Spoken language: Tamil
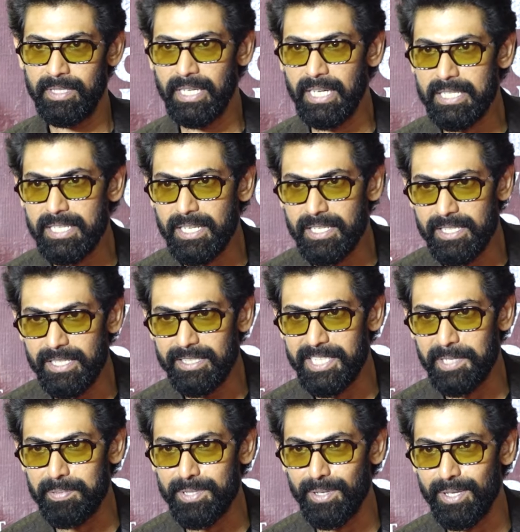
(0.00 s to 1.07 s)
என்ன சார் அது
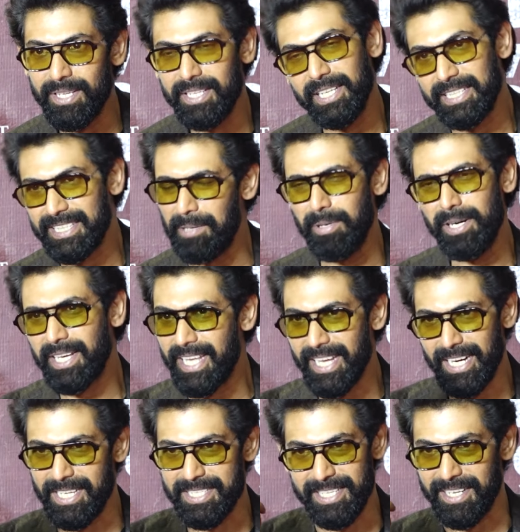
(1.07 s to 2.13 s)
திருப்பி சொல்லுங்க இது தமிழ்ல
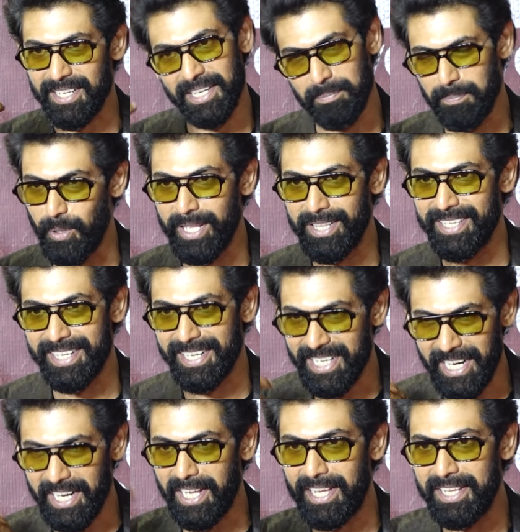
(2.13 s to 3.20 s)
கேட்கலாம் சார் நான் புரியுது எனக்கு
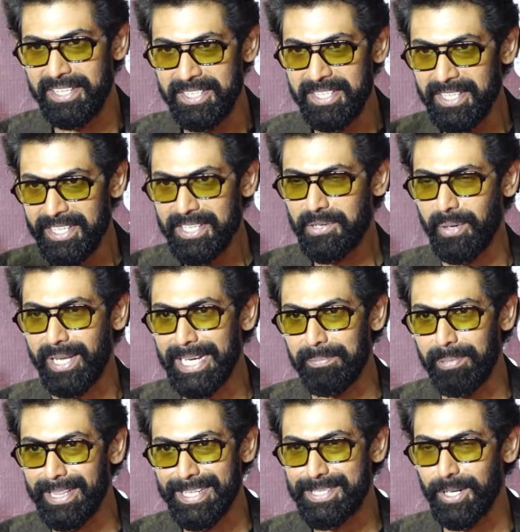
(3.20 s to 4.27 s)
ஆனால் குயிக்காக
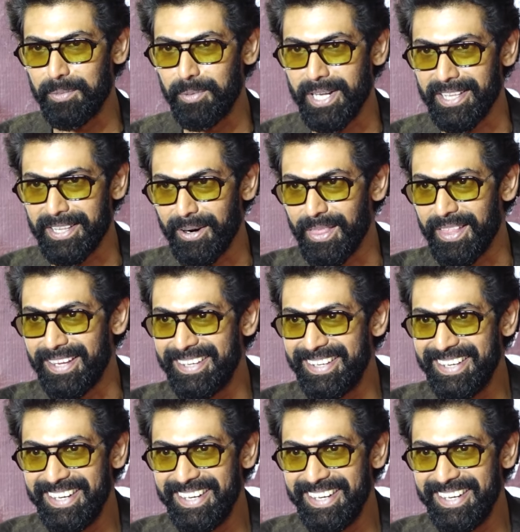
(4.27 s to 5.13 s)
பதில் சொல்ல முடியாது அவ்வளோதான்